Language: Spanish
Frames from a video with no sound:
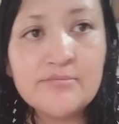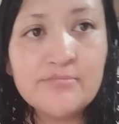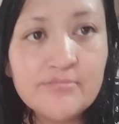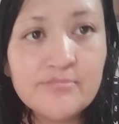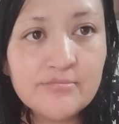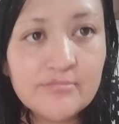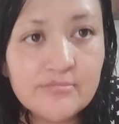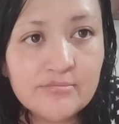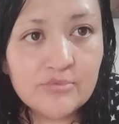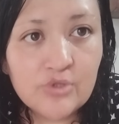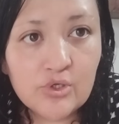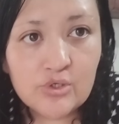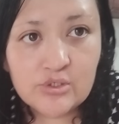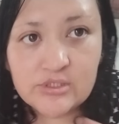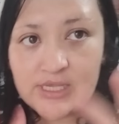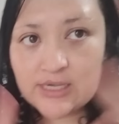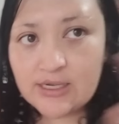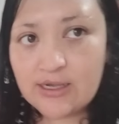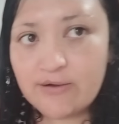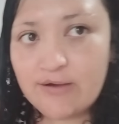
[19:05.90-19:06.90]
Nos
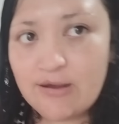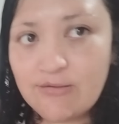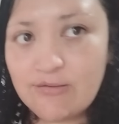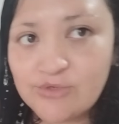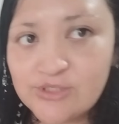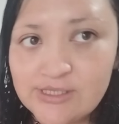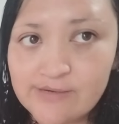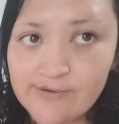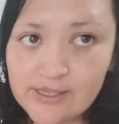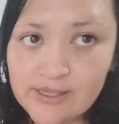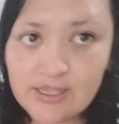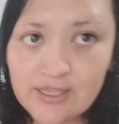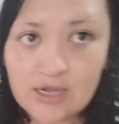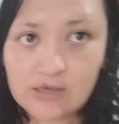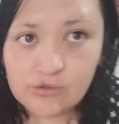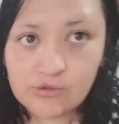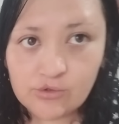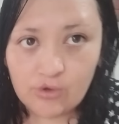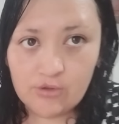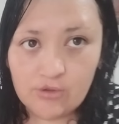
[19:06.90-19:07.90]
acabamos de
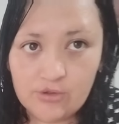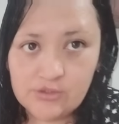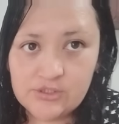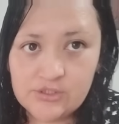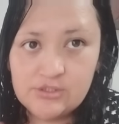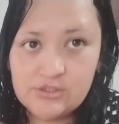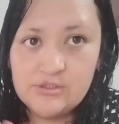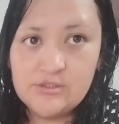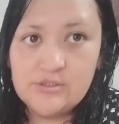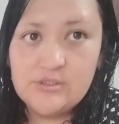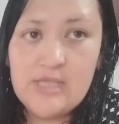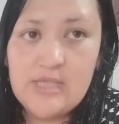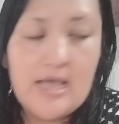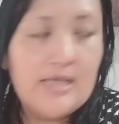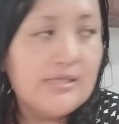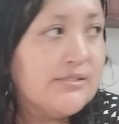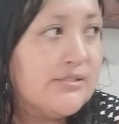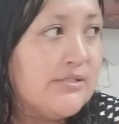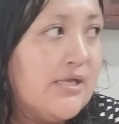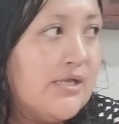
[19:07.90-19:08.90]
bañar todos, ya
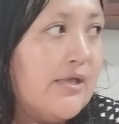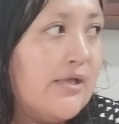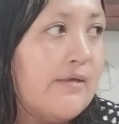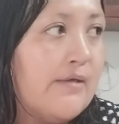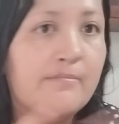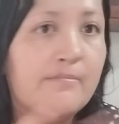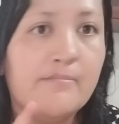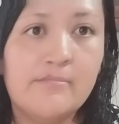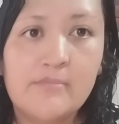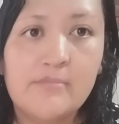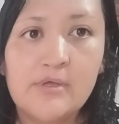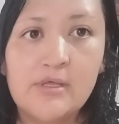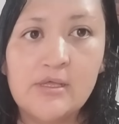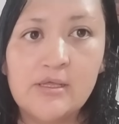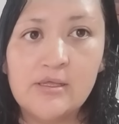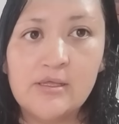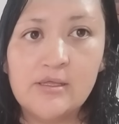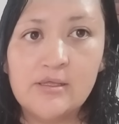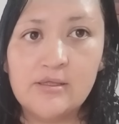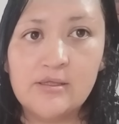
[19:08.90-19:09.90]
este
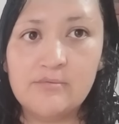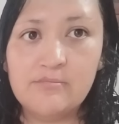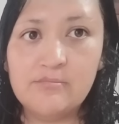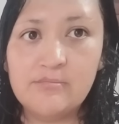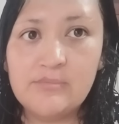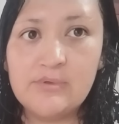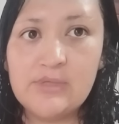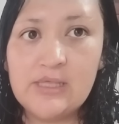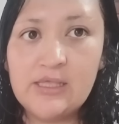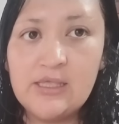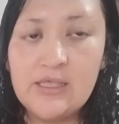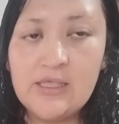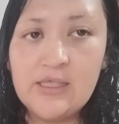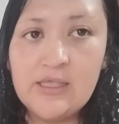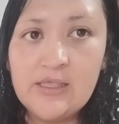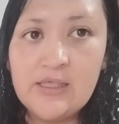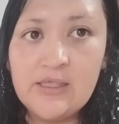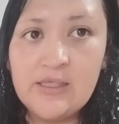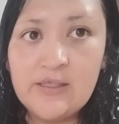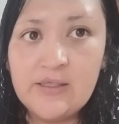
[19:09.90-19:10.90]

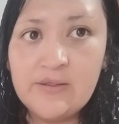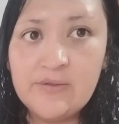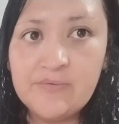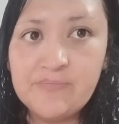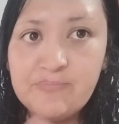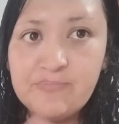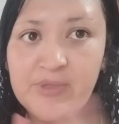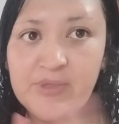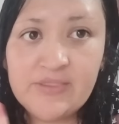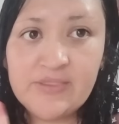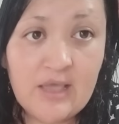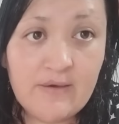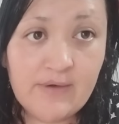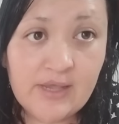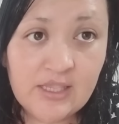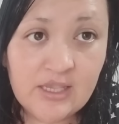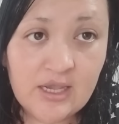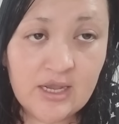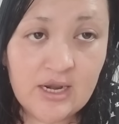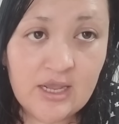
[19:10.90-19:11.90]
me metí a
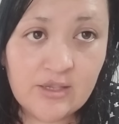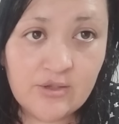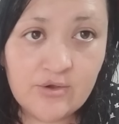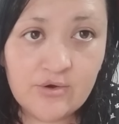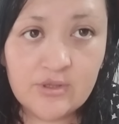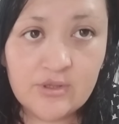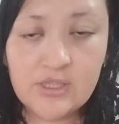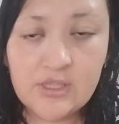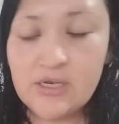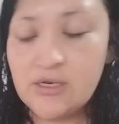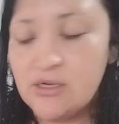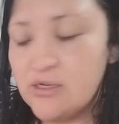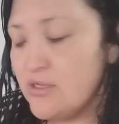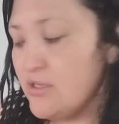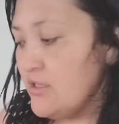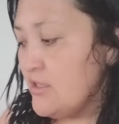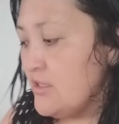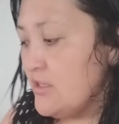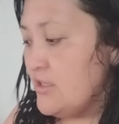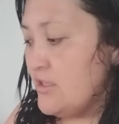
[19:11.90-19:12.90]
bañar a Jordan.
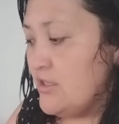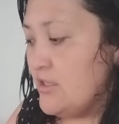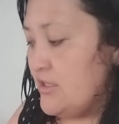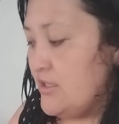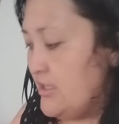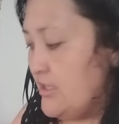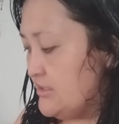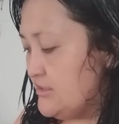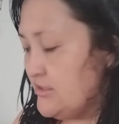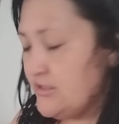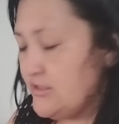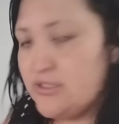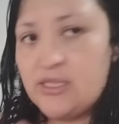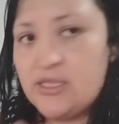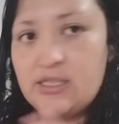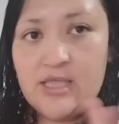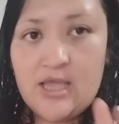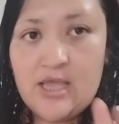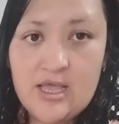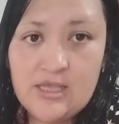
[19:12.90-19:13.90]
Este
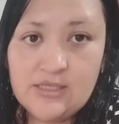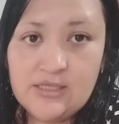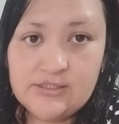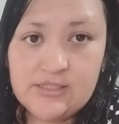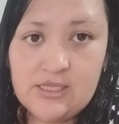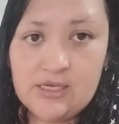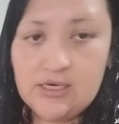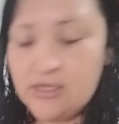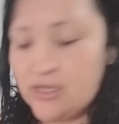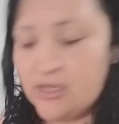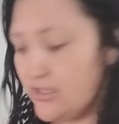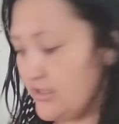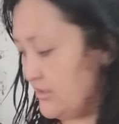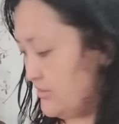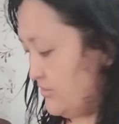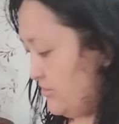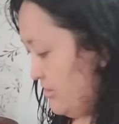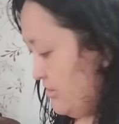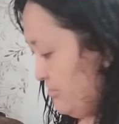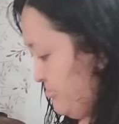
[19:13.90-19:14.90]
ya está el
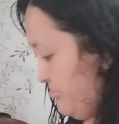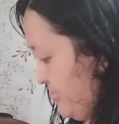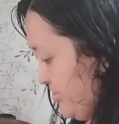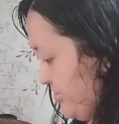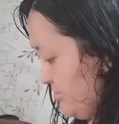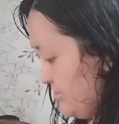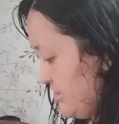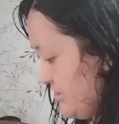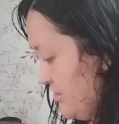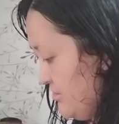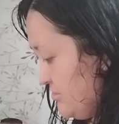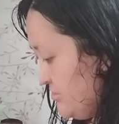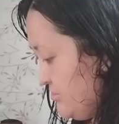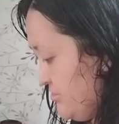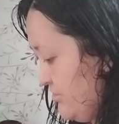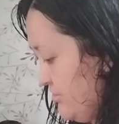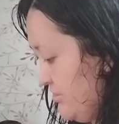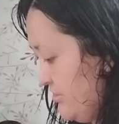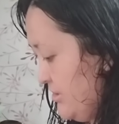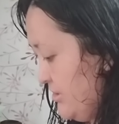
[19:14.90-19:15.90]
caldito de pollo, se lo
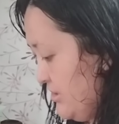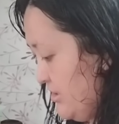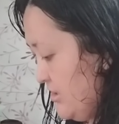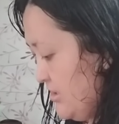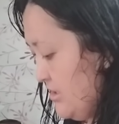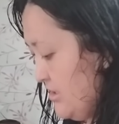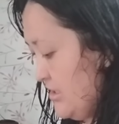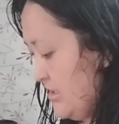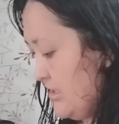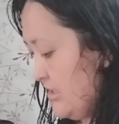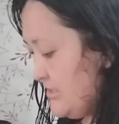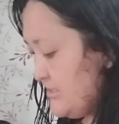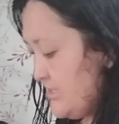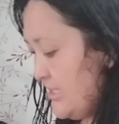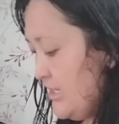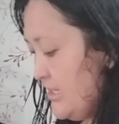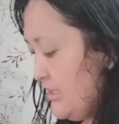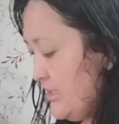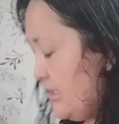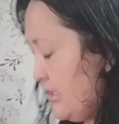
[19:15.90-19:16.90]
estoy hice
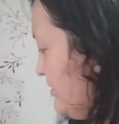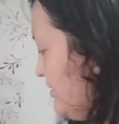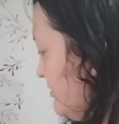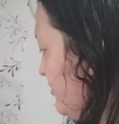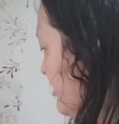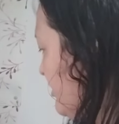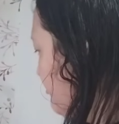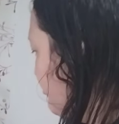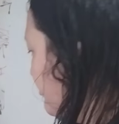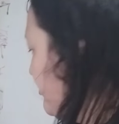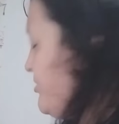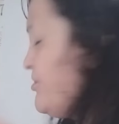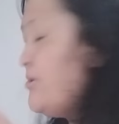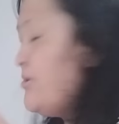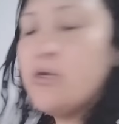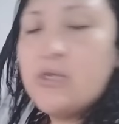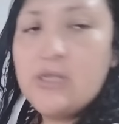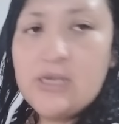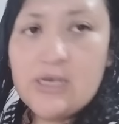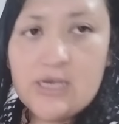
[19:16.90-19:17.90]
el caldito de pollo
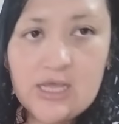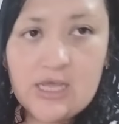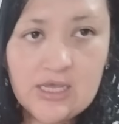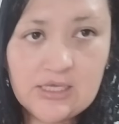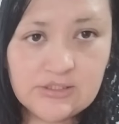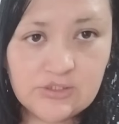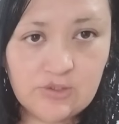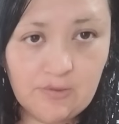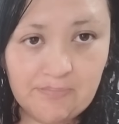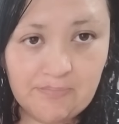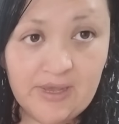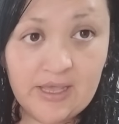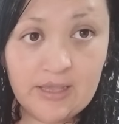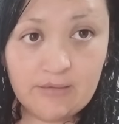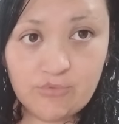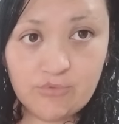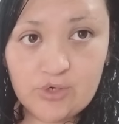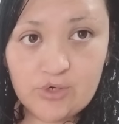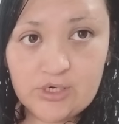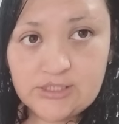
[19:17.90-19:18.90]
y la sopa de
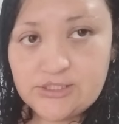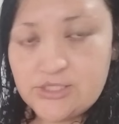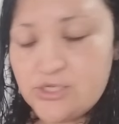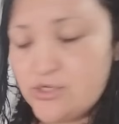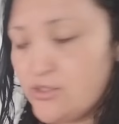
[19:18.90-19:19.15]
munición.